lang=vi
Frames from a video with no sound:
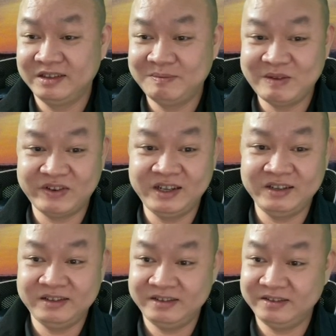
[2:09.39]
Thì mình phải
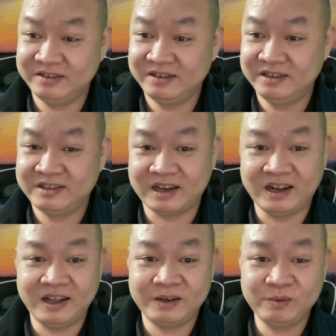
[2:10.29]
đi chứ, chả
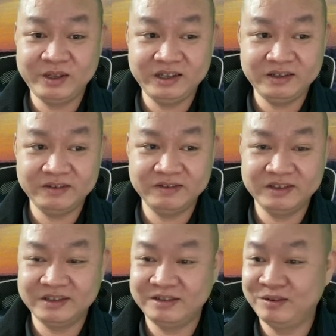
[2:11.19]
lẽ lại không đi,
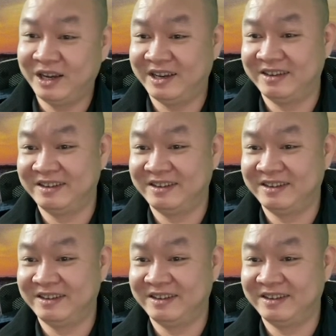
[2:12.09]
đúng không ạ?